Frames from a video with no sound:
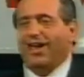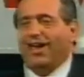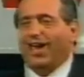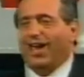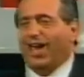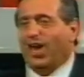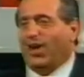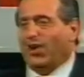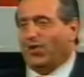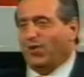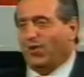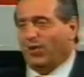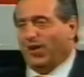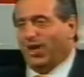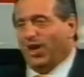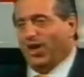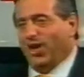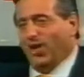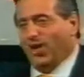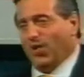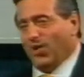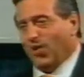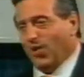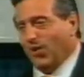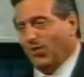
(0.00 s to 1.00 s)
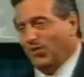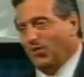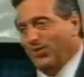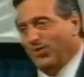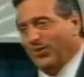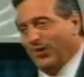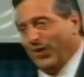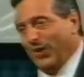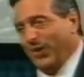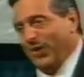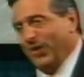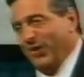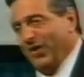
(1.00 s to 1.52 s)
e corre
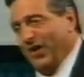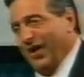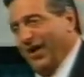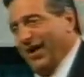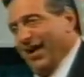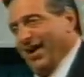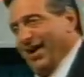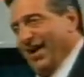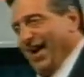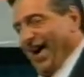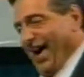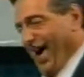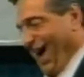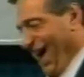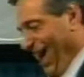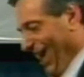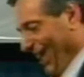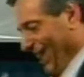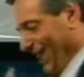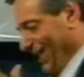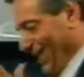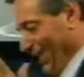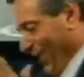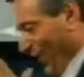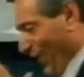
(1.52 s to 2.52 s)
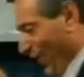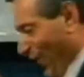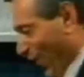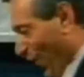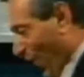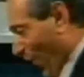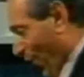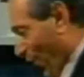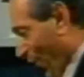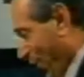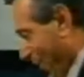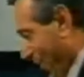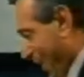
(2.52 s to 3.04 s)
incontro al
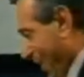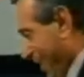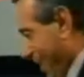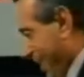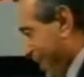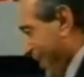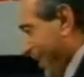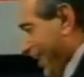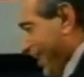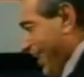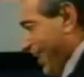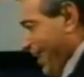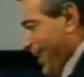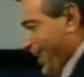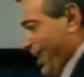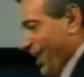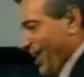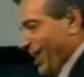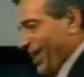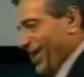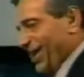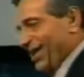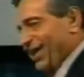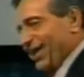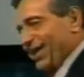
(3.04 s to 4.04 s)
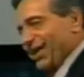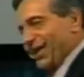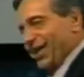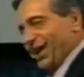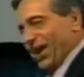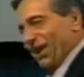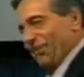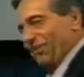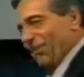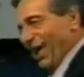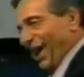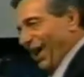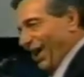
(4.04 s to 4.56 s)
Signore.
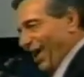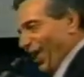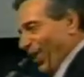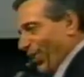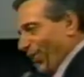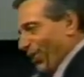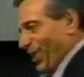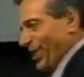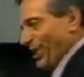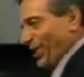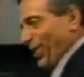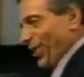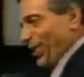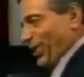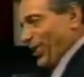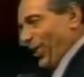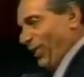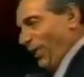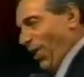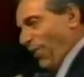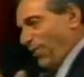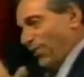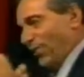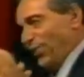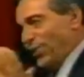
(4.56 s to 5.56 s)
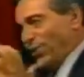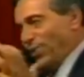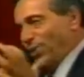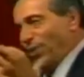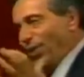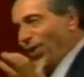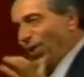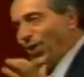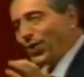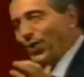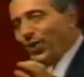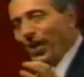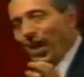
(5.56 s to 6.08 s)
Che bella questa, questa è una
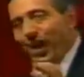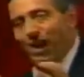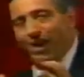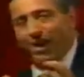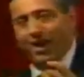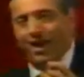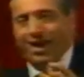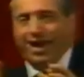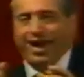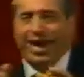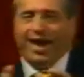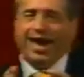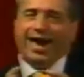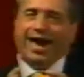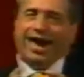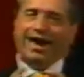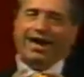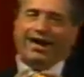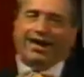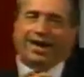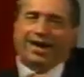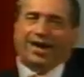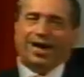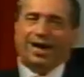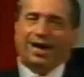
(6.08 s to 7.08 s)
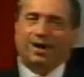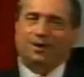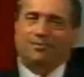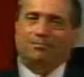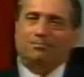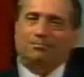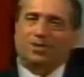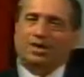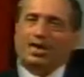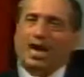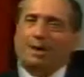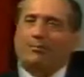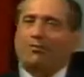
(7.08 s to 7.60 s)
funzione, è anche
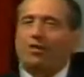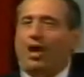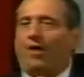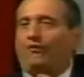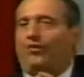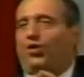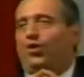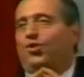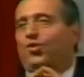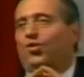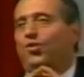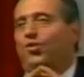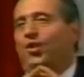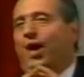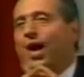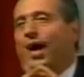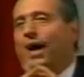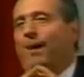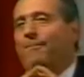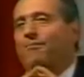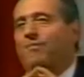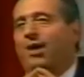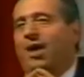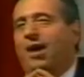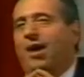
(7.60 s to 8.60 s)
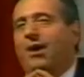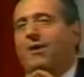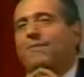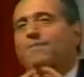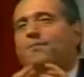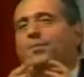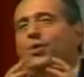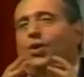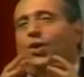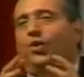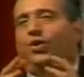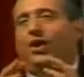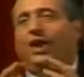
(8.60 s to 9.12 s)
diciamo, una figura
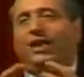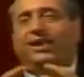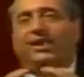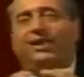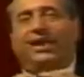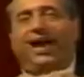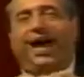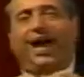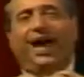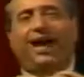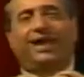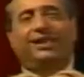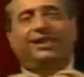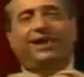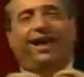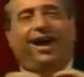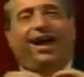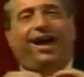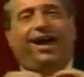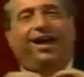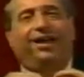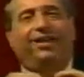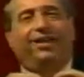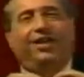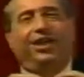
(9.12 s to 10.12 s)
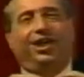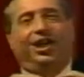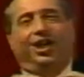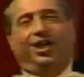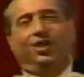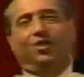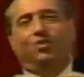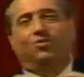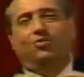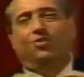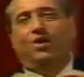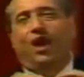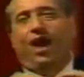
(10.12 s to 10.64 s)
proiettata in
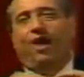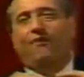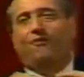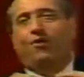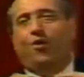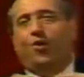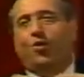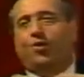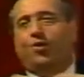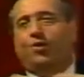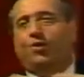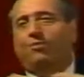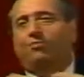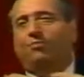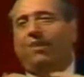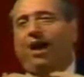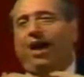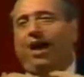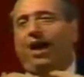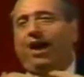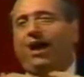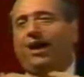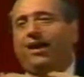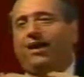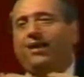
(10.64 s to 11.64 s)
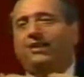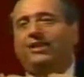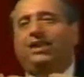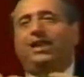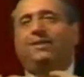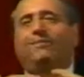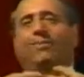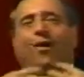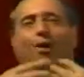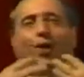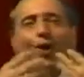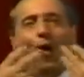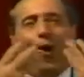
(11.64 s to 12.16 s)
una forma
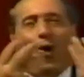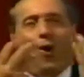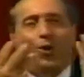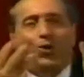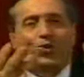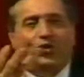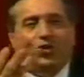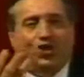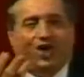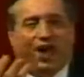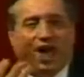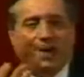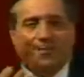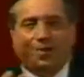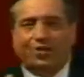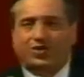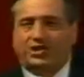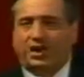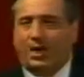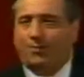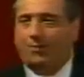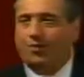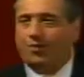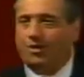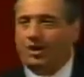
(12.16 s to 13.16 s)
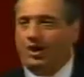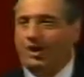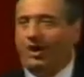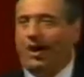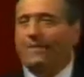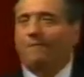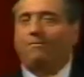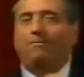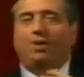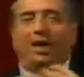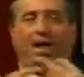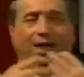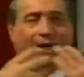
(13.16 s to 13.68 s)
tipologica, possiamo dire,
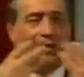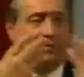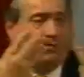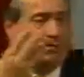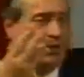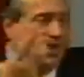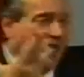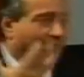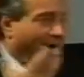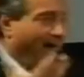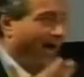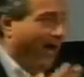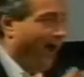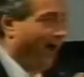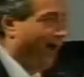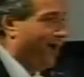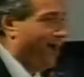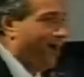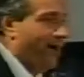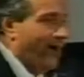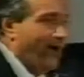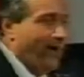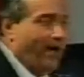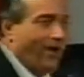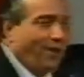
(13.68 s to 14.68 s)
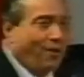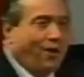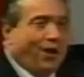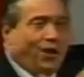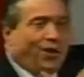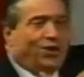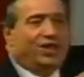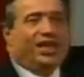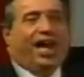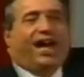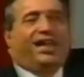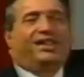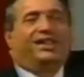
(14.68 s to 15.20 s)
biblica, quello
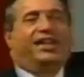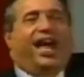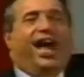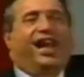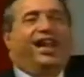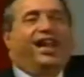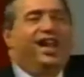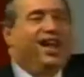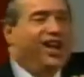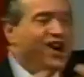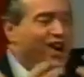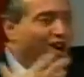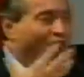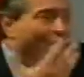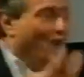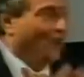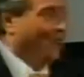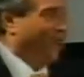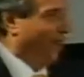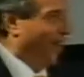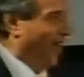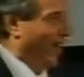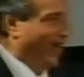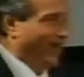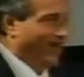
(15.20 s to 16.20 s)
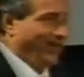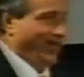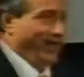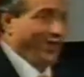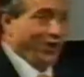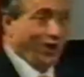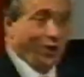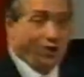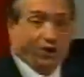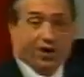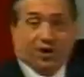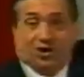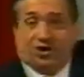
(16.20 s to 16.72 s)
di andare incontro al
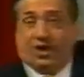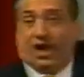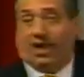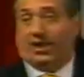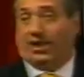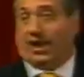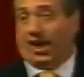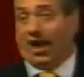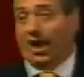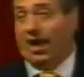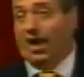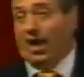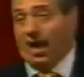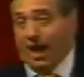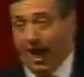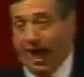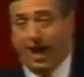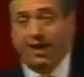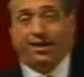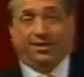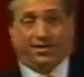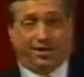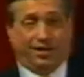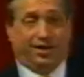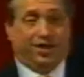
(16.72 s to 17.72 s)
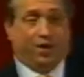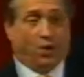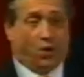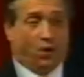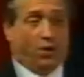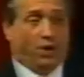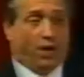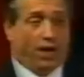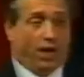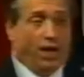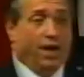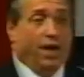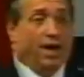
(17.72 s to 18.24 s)
Signore. In genere è il
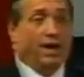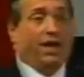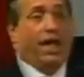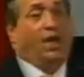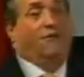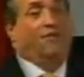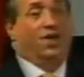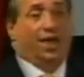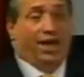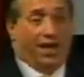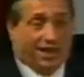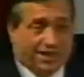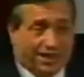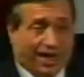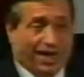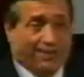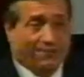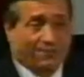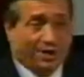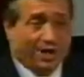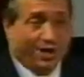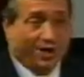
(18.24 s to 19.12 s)
Signore che viene sempre